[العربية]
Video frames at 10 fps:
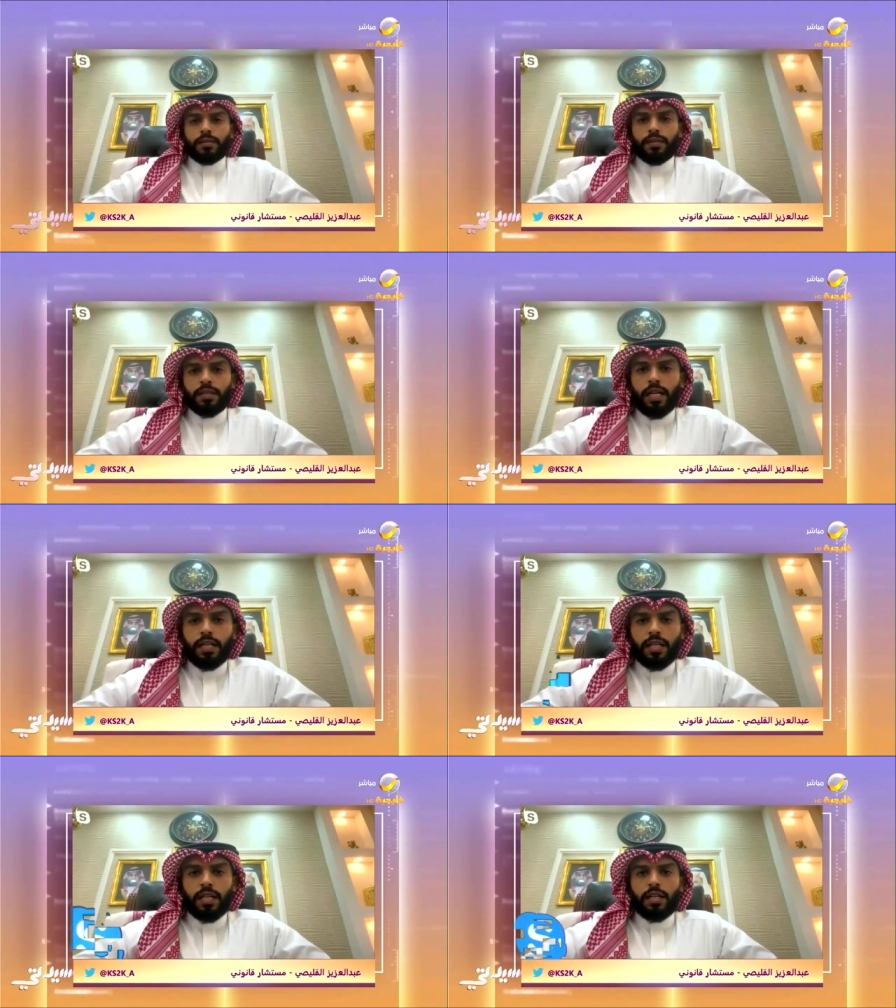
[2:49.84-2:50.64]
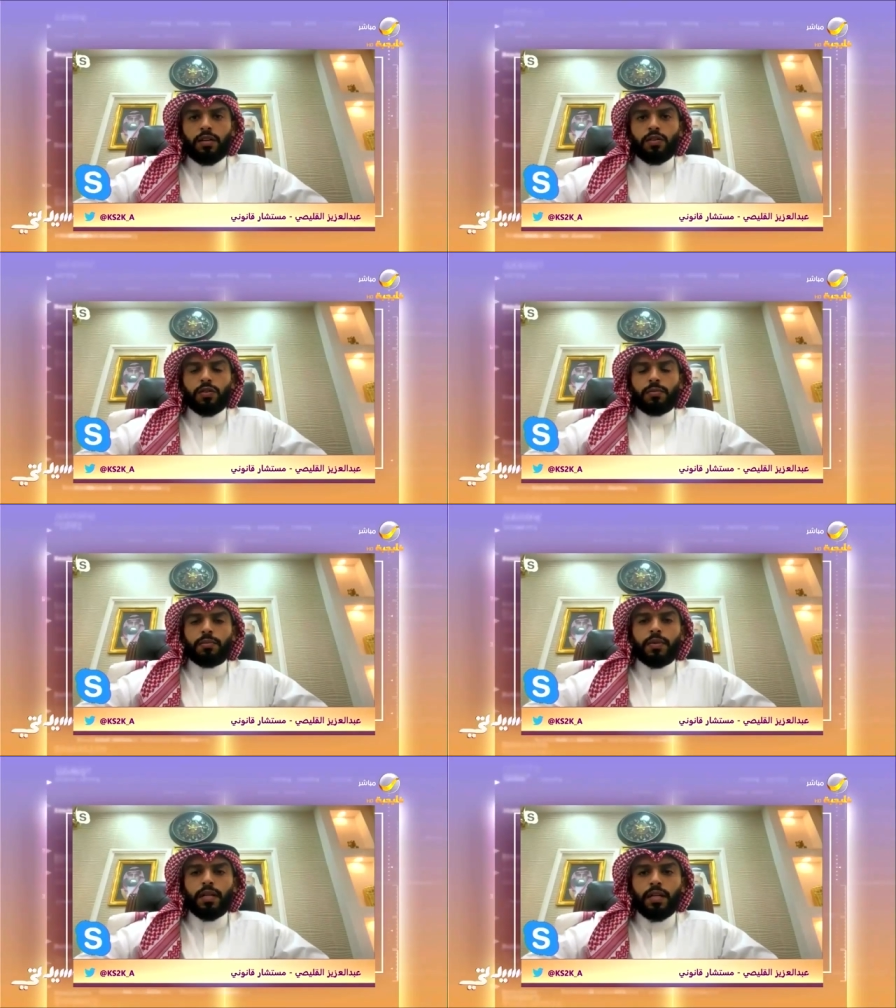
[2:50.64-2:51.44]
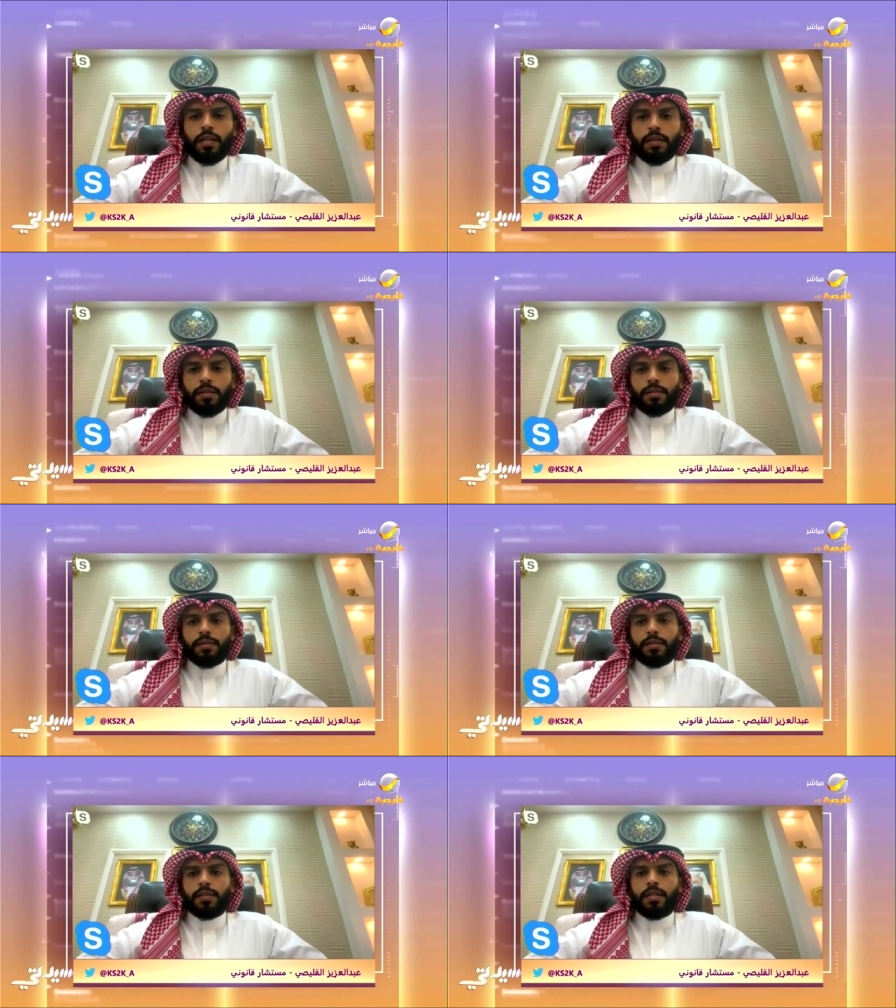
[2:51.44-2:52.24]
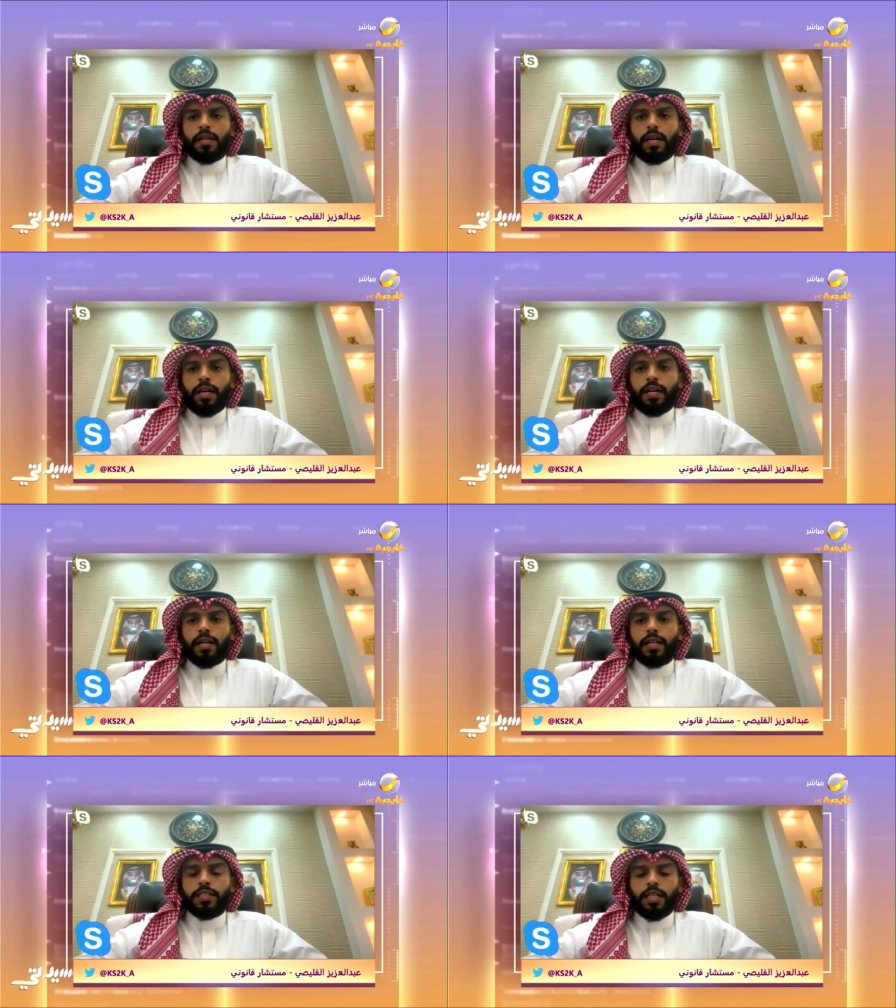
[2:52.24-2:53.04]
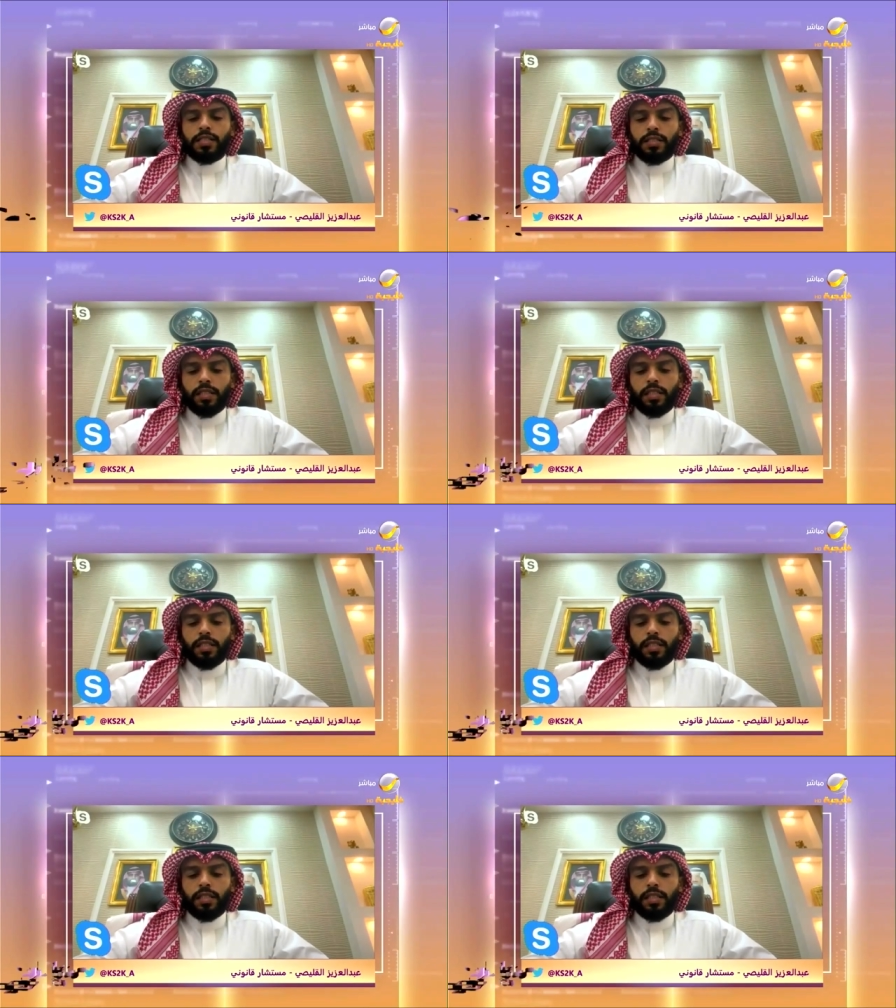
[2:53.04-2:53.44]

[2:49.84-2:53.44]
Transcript: كان الحكم آه، أنا كشخص